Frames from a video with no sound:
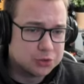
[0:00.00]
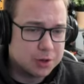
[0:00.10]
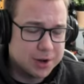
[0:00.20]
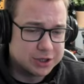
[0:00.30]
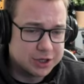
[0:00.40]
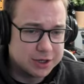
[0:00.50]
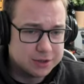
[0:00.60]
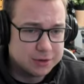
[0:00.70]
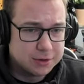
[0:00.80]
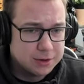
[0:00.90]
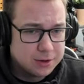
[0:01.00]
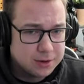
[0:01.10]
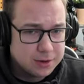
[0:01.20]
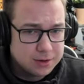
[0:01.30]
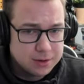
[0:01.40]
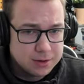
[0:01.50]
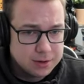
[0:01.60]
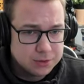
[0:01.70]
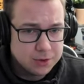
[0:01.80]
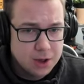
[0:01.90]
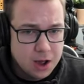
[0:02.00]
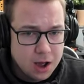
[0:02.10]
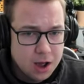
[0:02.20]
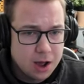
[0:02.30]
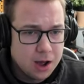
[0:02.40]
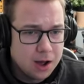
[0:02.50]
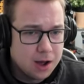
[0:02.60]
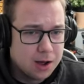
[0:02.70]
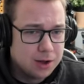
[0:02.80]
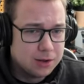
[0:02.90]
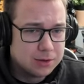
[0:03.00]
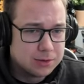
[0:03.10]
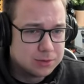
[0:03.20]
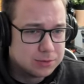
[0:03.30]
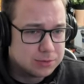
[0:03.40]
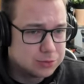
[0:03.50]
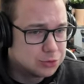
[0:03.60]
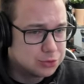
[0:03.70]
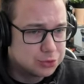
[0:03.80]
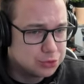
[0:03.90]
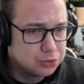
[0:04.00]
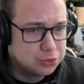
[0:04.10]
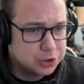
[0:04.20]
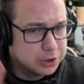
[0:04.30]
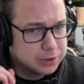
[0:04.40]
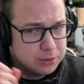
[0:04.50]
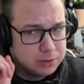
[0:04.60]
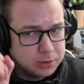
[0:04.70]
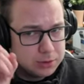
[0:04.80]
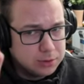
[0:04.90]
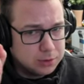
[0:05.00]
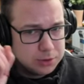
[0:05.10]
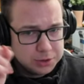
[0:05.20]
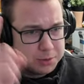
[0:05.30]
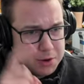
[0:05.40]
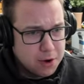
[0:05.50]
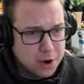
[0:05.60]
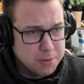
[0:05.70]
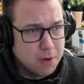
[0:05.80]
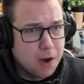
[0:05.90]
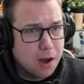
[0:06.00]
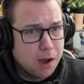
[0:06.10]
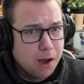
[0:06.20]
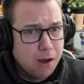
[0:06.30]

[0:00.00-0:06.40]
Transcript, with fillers: dobrać, ale no... No... Już tu się... Niemiło robiło.